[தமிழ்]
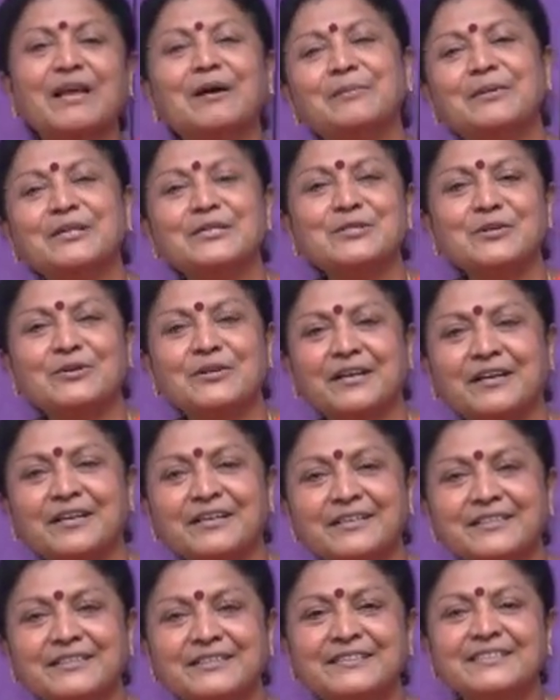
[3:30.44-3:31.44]
அப்படின்னு
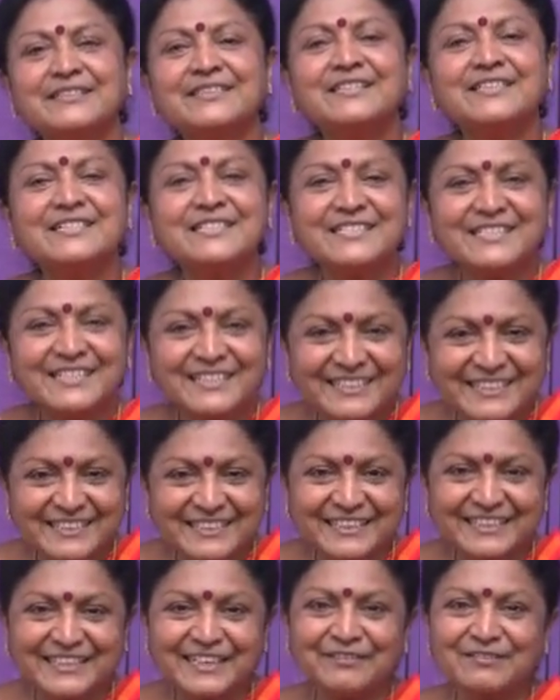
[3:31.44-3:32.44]
சொல்கிறாங்க
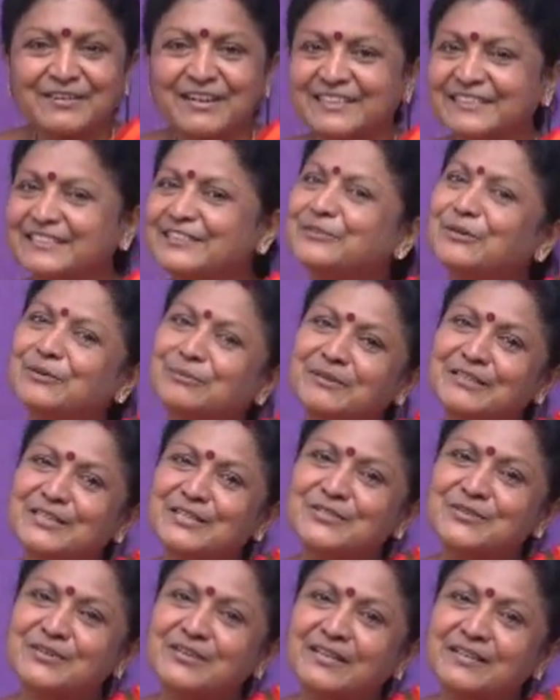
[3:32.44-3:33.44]
சிரிச்சுக்கிட்டே அவர் அடுத்தது ஒரு
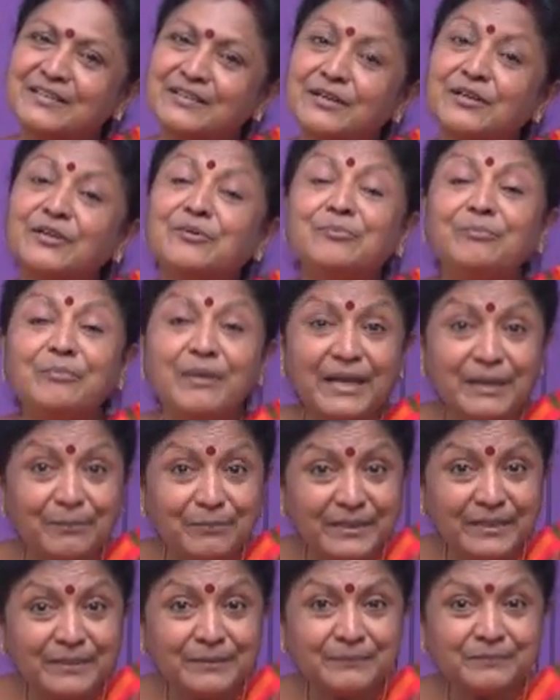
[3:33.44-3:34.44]
பதில் சொன்னார்
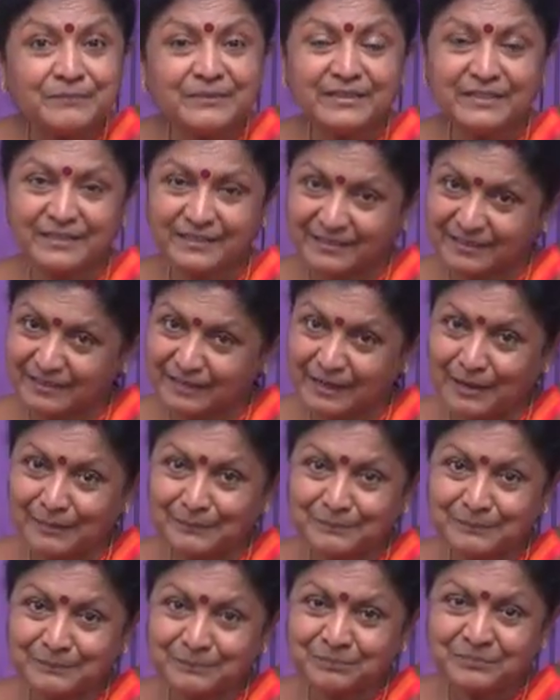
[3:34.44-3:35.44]
மேபி
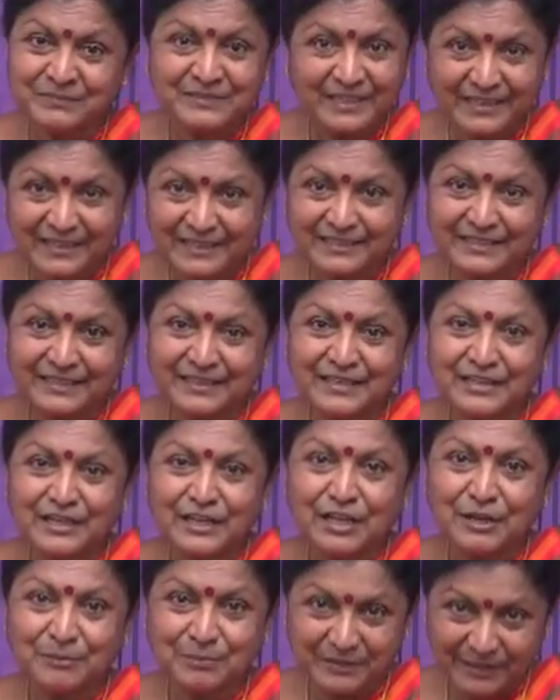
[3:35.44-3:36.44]
இருக்கலாம் தெரியாது
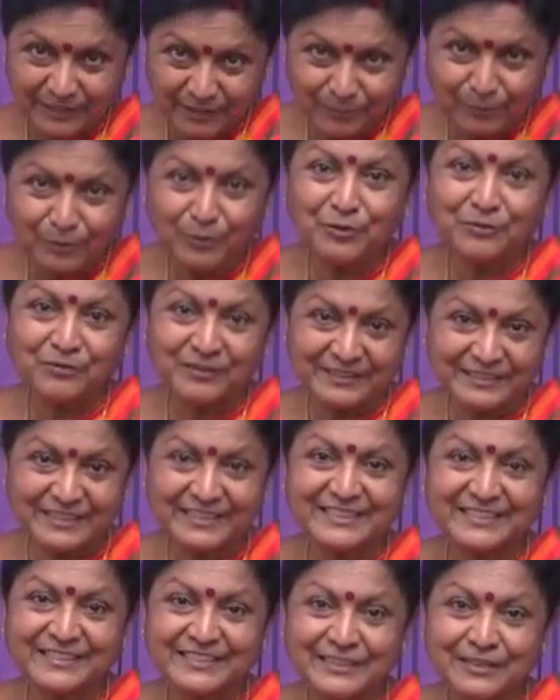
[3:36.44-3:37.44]
இப்போ தானே மூணு
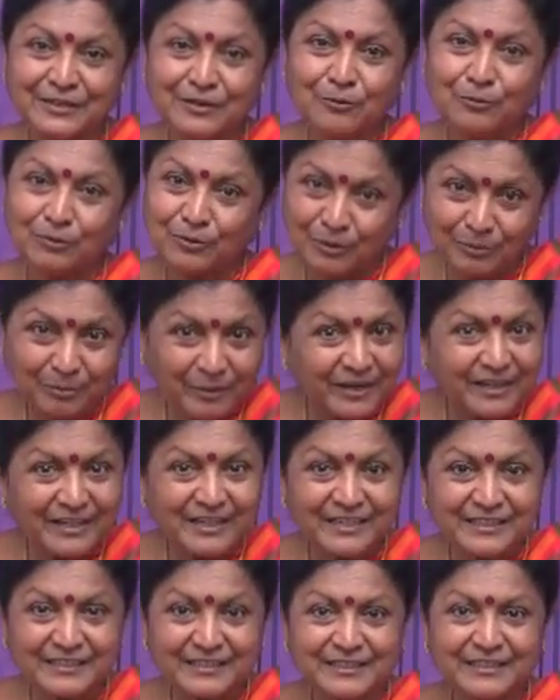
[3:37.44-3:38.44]
வந்திருக்கு ஒன்று
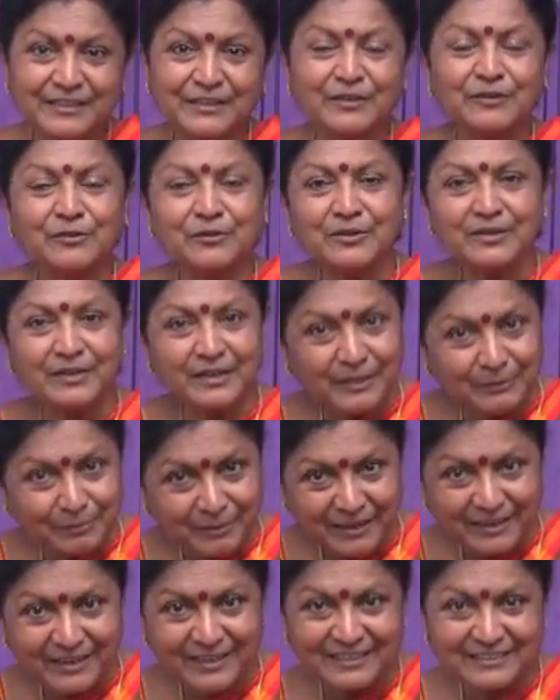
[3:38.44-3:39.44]
பழகினது இன்னொன்று ரெண்டு
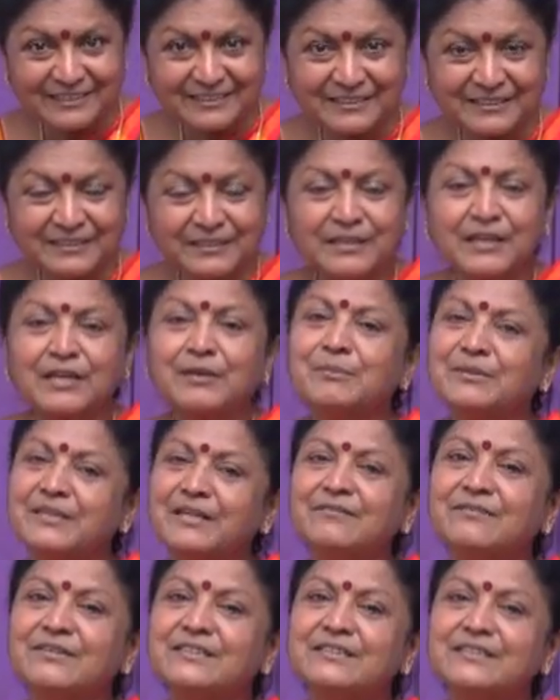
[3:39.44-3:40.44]
பழகாதது இப்போ
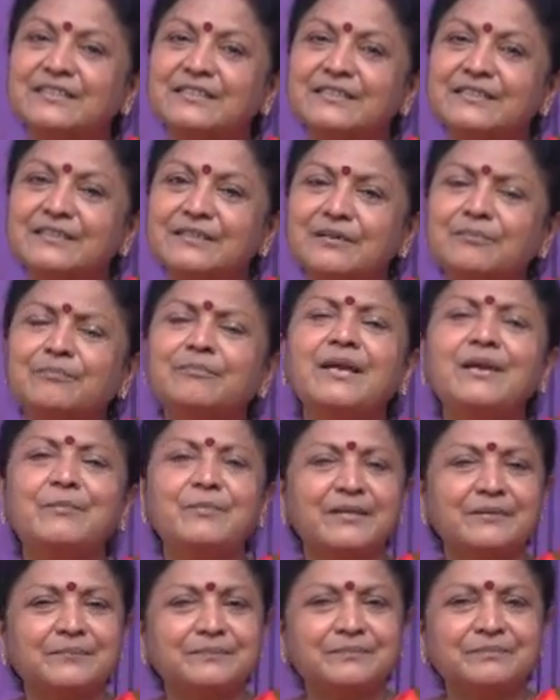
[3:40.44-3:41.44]
தான் வந்திருக்கு
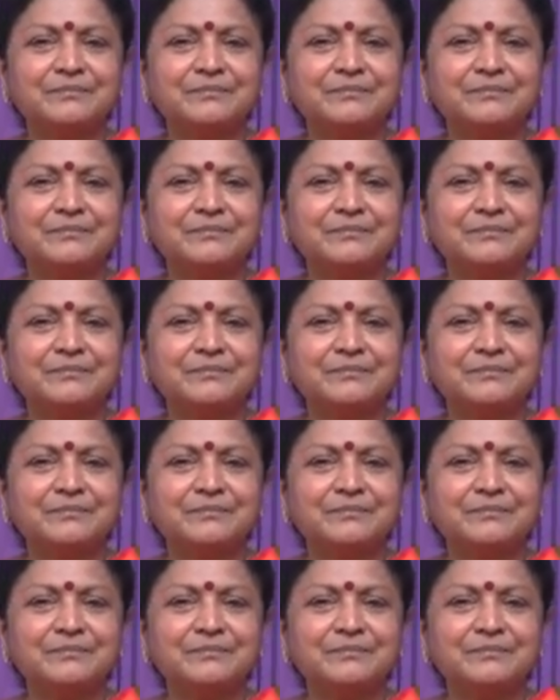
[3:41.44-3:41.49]
மேபி